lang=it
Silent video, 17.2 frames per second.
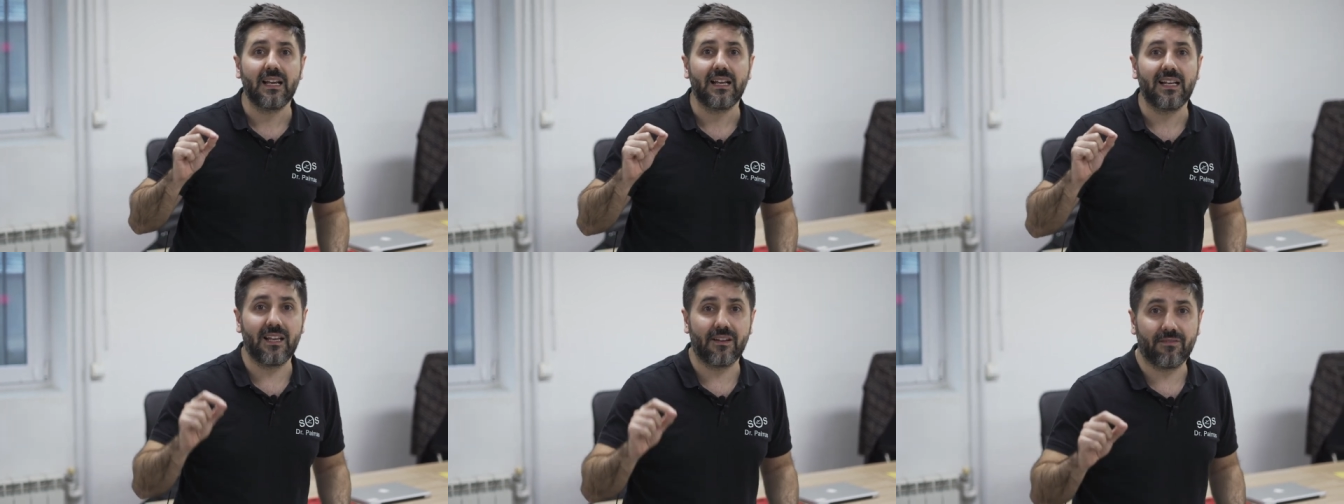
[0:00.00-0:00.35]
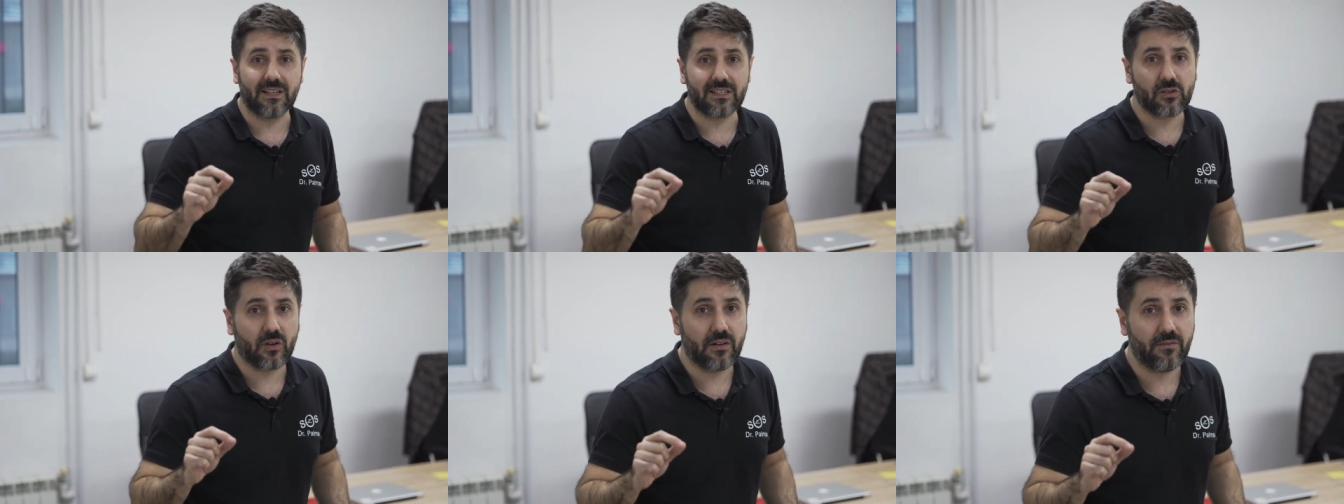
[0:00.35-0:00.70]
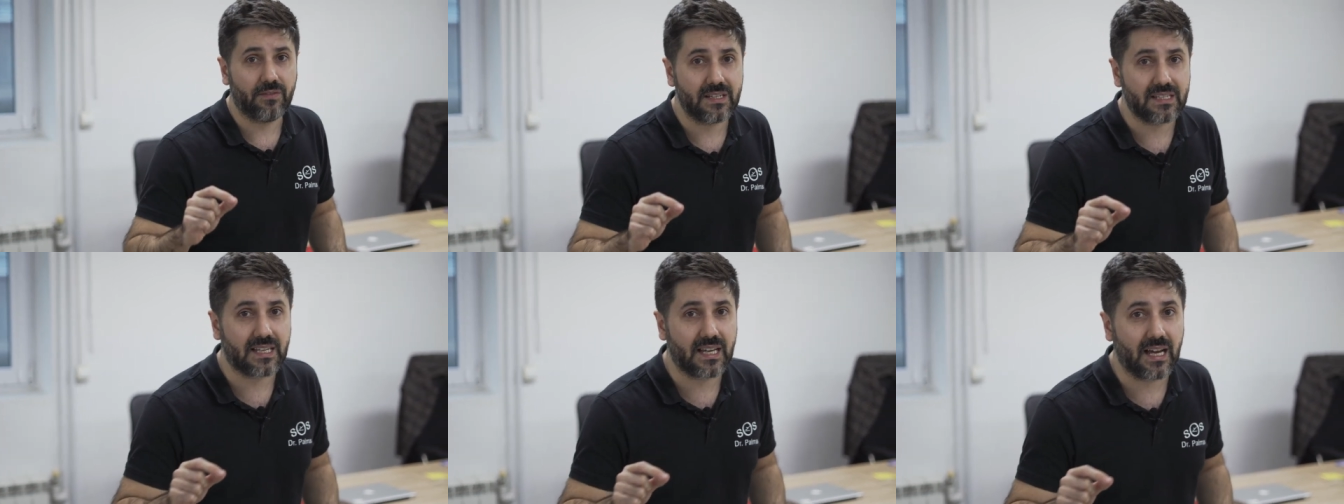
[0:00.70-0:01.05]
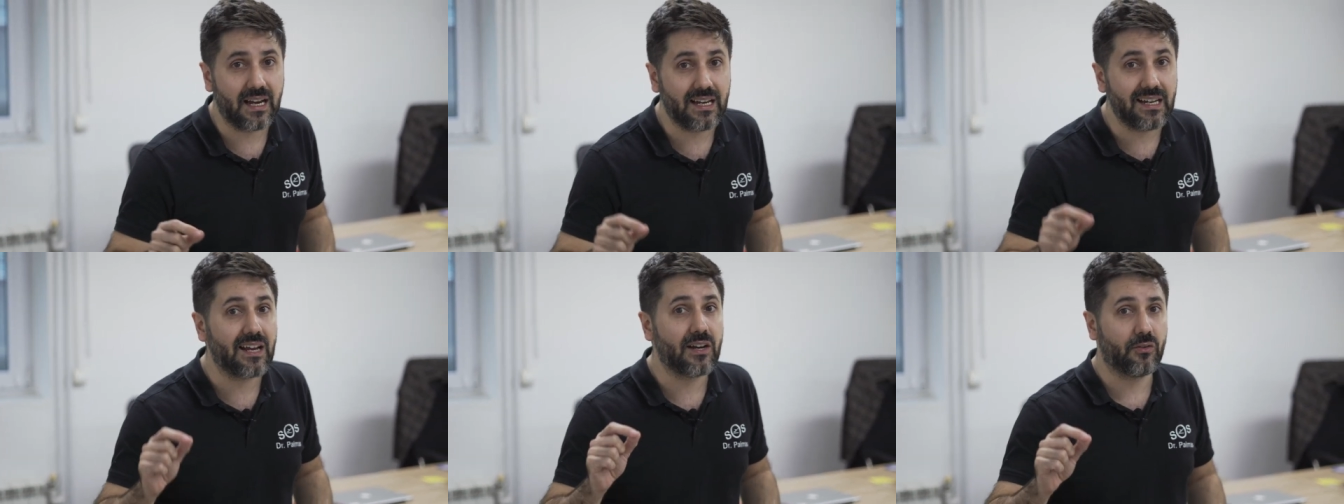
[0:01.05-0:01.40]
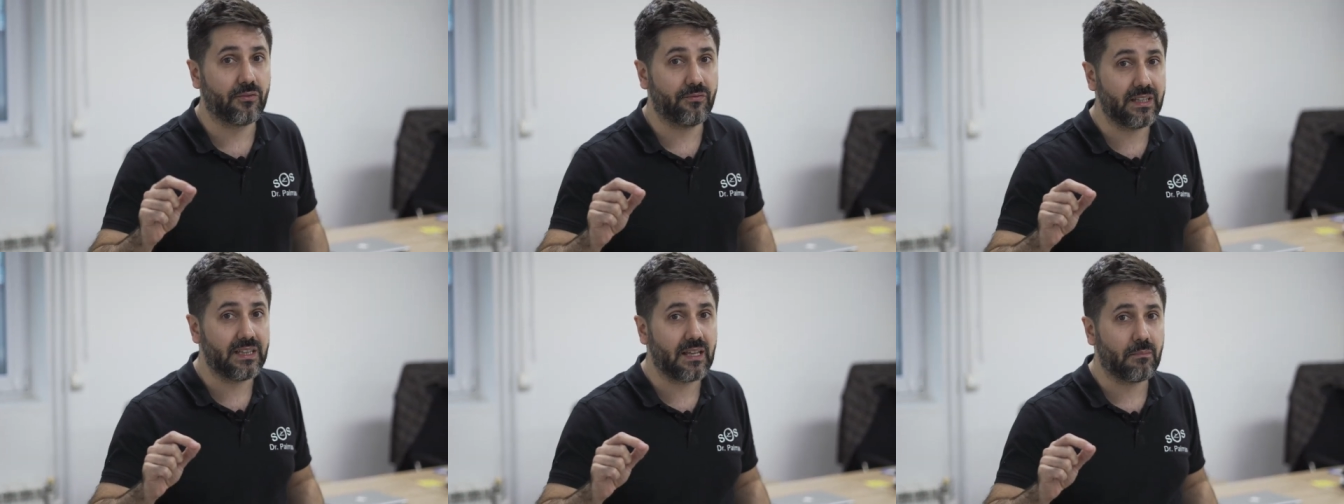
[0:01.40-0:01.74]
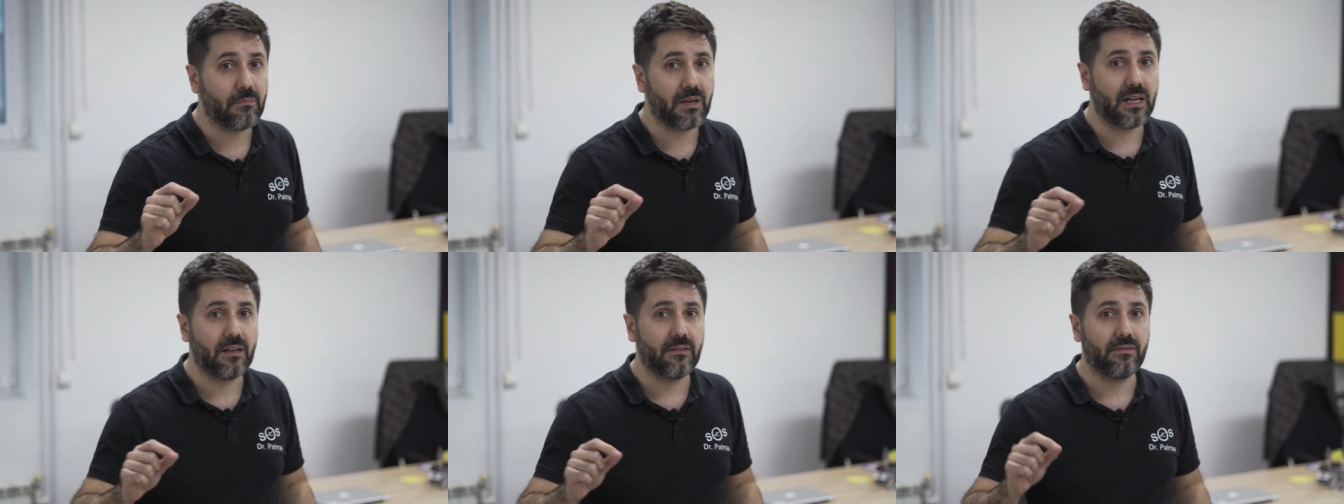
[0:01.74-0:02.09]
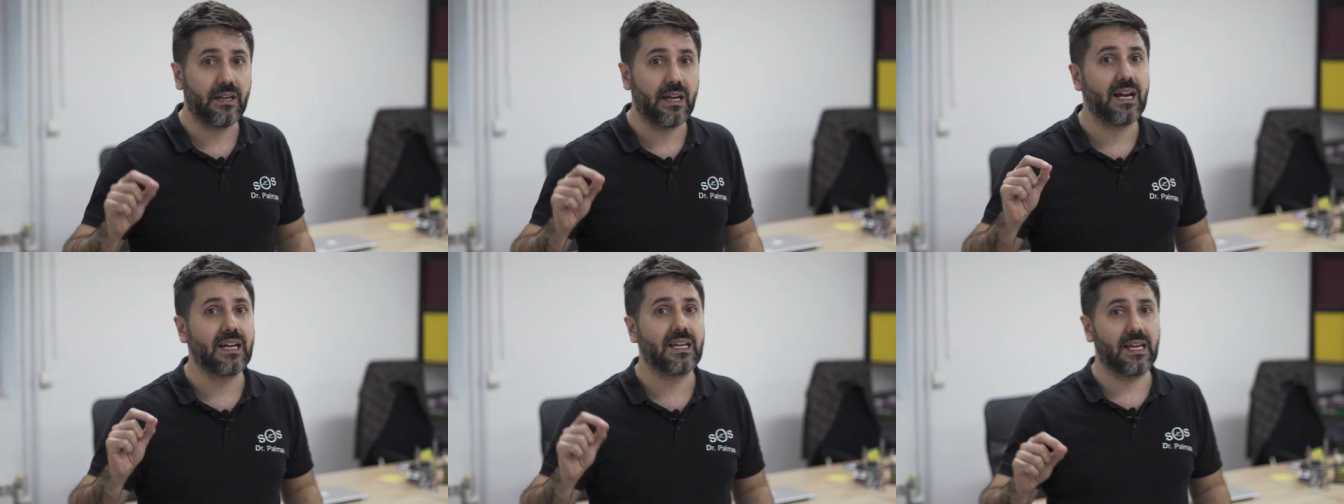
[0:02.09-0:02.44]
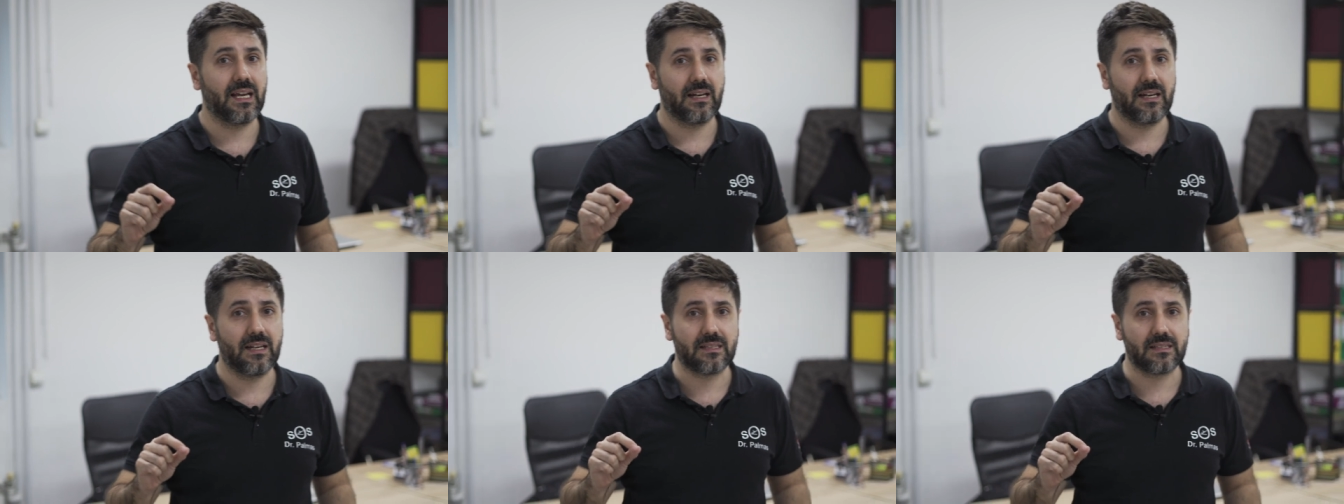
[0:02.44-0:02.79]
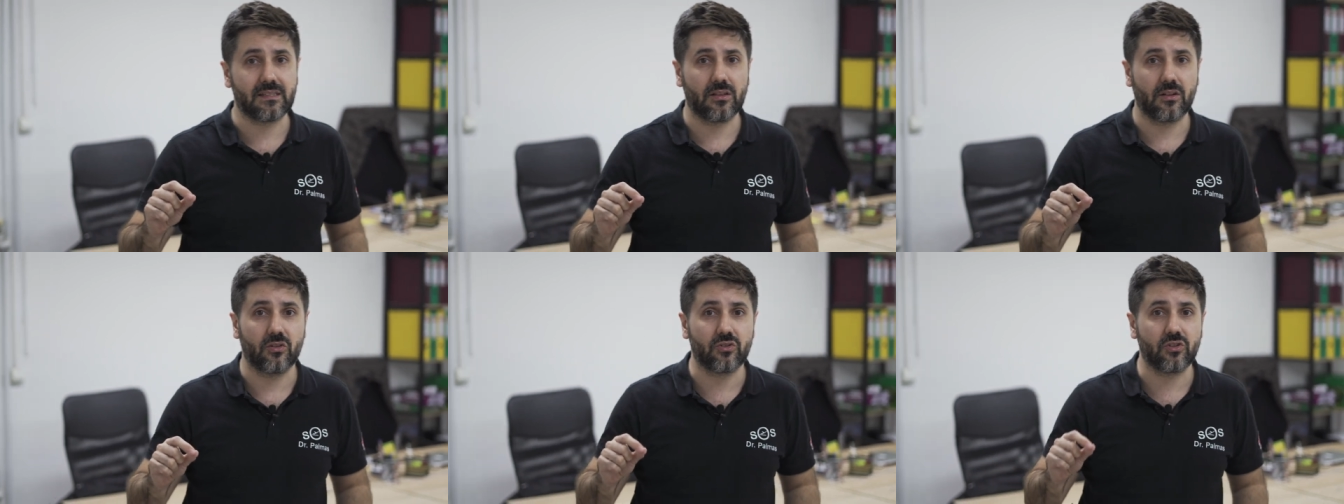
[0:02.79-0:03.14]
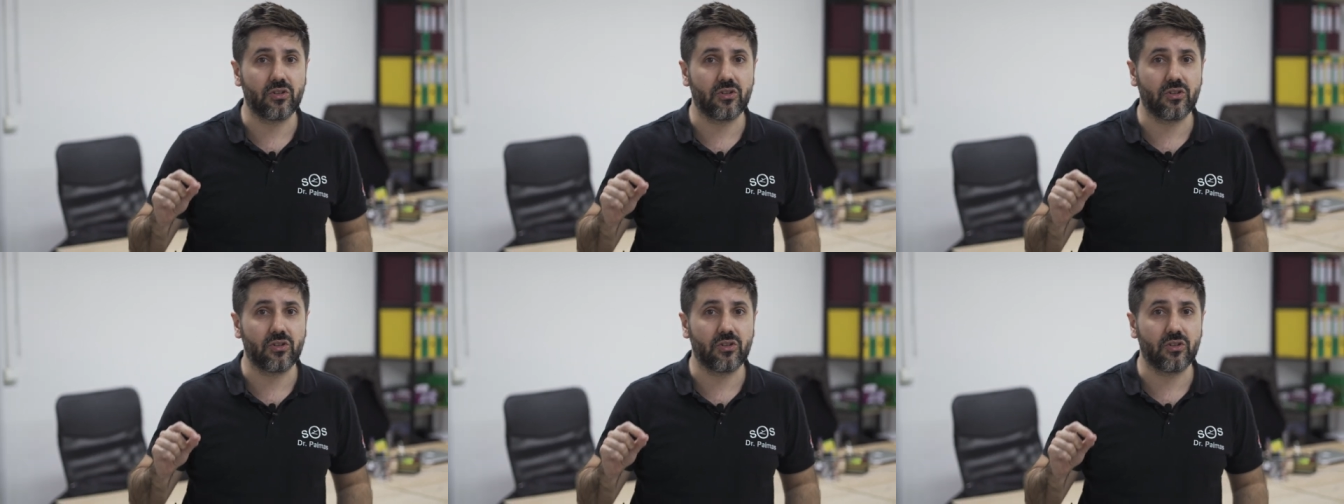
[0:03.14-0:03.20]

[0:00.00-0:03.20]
Gli evasori fiscali hanno vita breve anche all'estero.